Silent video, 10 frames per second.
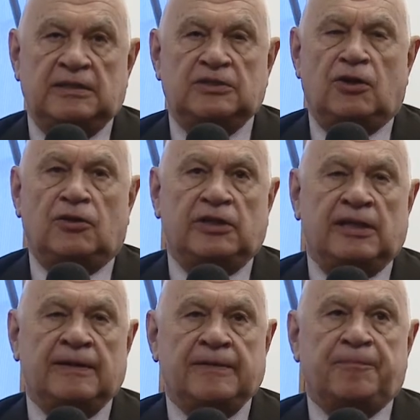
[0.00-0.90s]
di
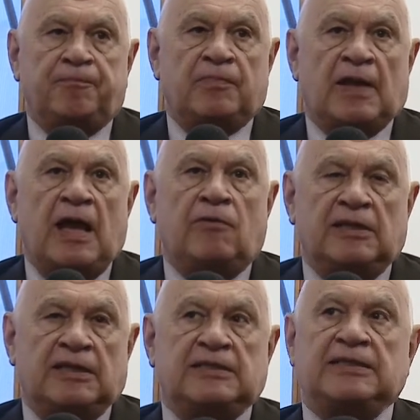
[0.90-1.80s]
Sonia, è
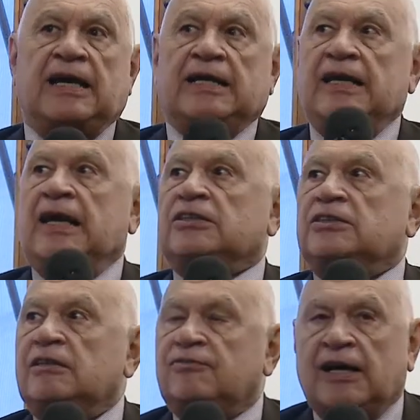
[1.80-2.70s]
un'intensità che nasce
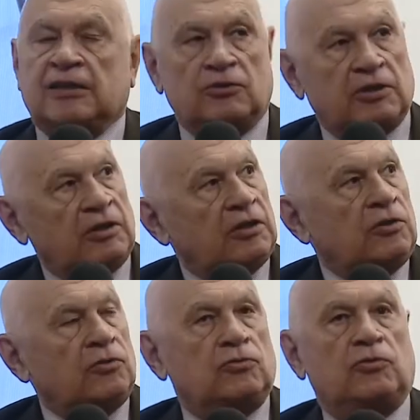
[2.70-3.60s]
dal fatto che
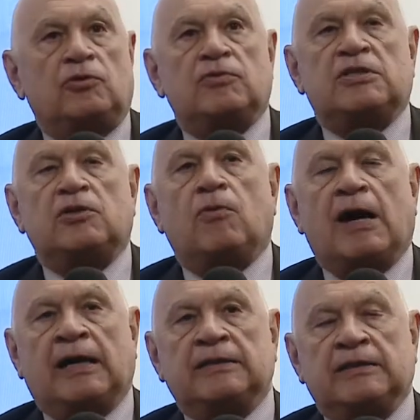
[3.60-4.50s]
in ognuno di questi
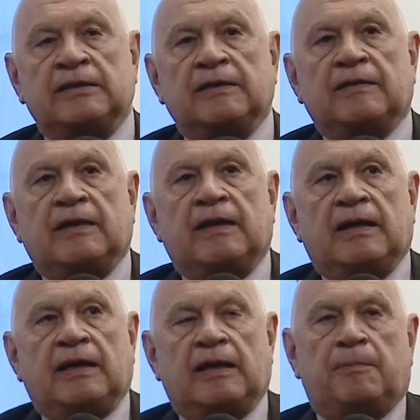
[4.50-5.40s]
quadri,
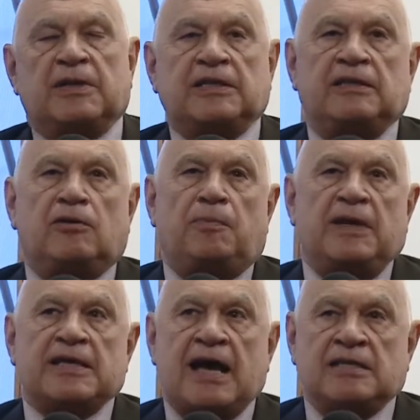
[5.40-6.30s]
che rappresentano
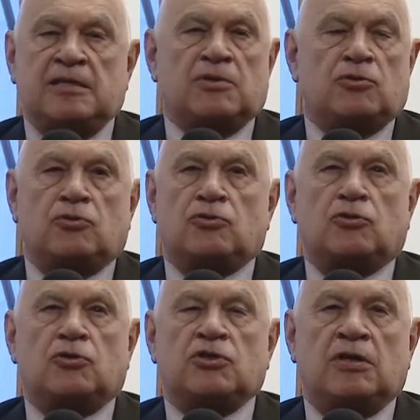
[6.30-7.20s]
paesaggi, ma sotto
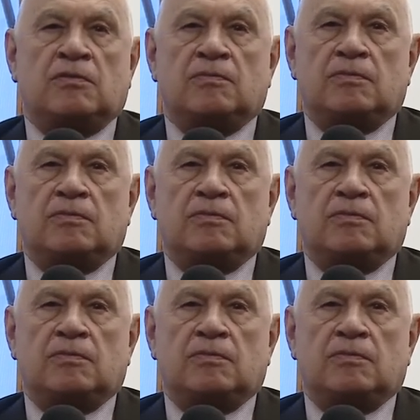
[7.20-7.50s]
sotto c'è